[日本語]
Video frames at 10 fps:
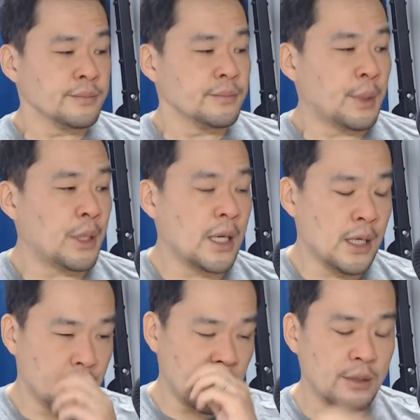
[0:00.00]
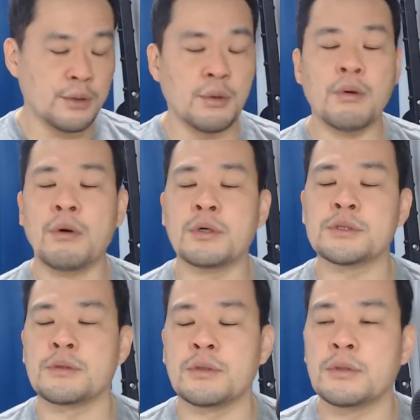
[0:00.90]
で、いわゆるこう、
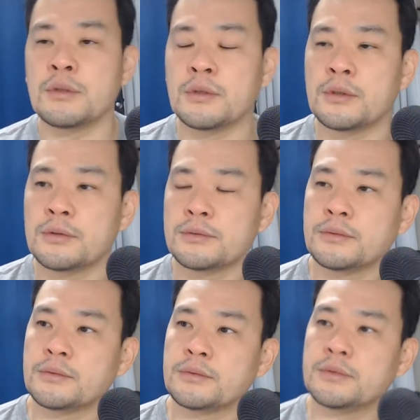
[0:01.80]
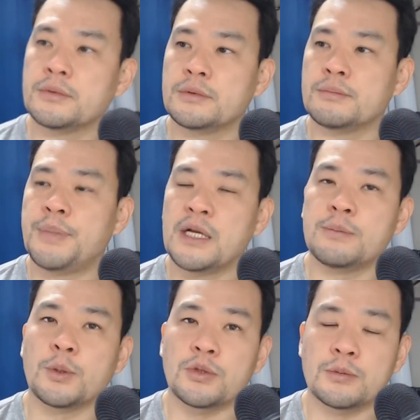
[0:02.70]
その、
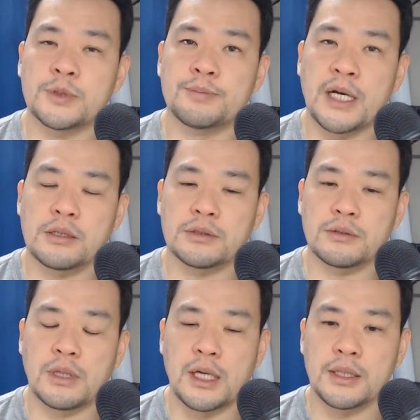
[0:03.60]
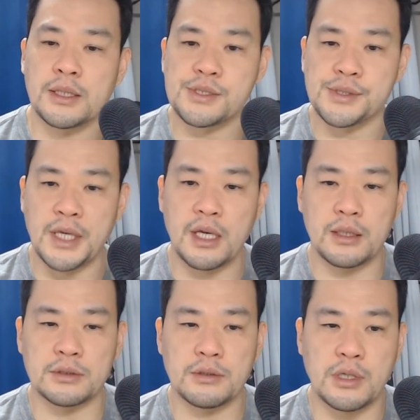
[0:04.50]
ベルボトムパンツを履いてですね、
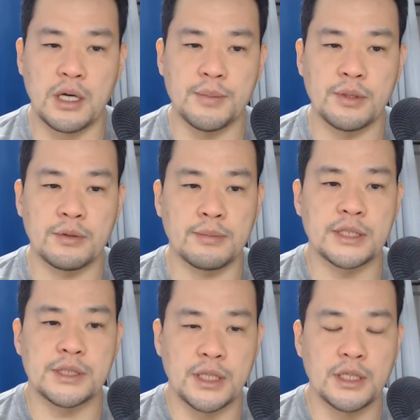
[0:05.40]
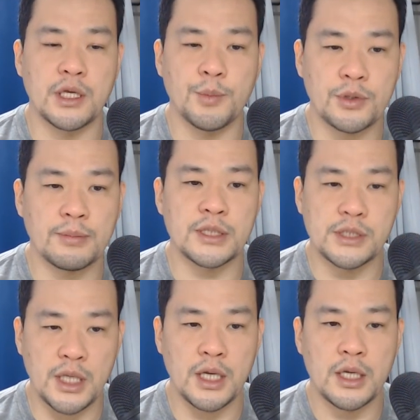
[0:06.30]
その髪を伸ばして、髭も伸ば
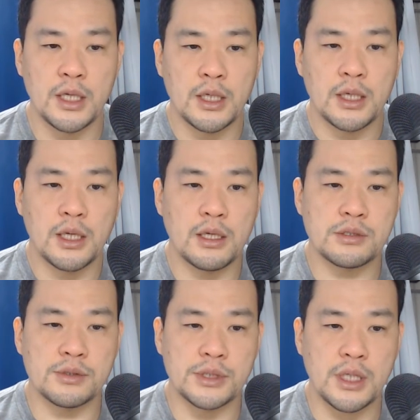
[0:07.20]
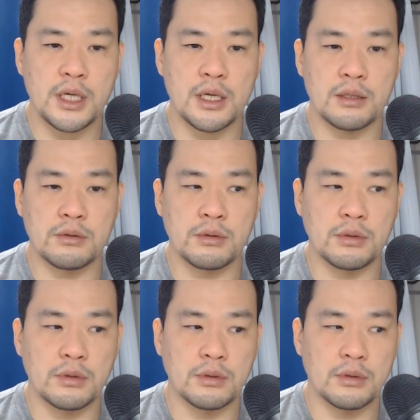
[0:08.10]
して、えー、そして、えっ
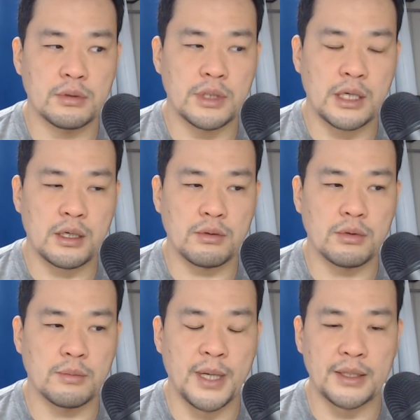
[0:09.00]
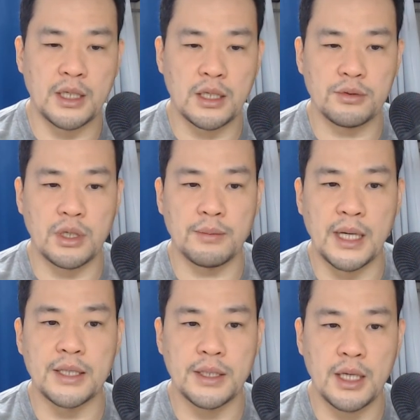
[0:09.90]
と、なんかこう、バンダナとかを
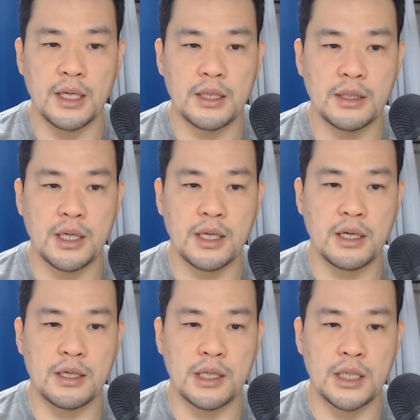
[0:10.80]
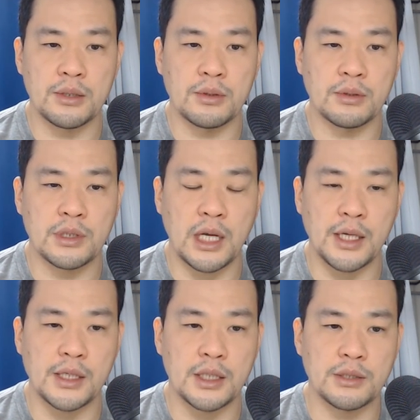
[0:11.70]
巻いて、で、彼らの過
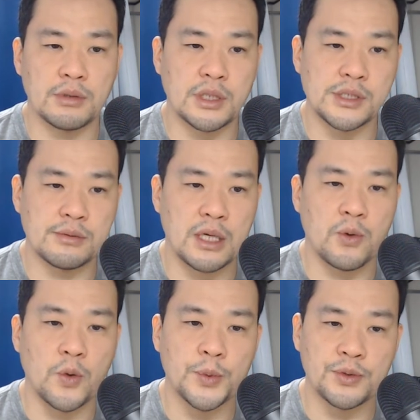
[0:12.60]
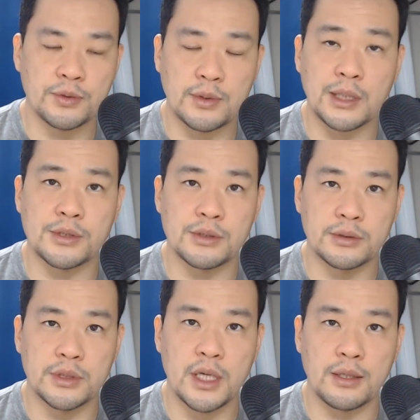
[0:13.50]
激な人たちはコミューンとかを作っ
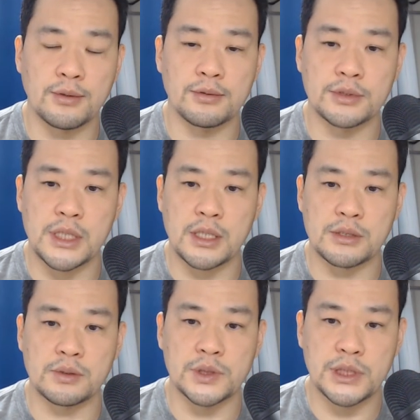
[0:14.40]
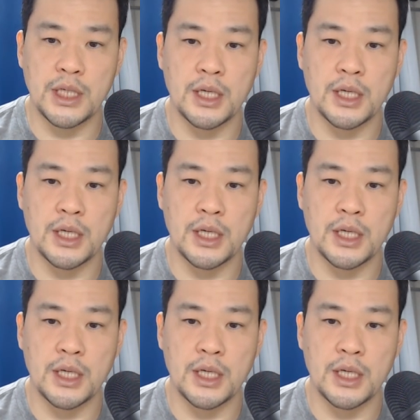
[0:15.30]
て共同生活をして、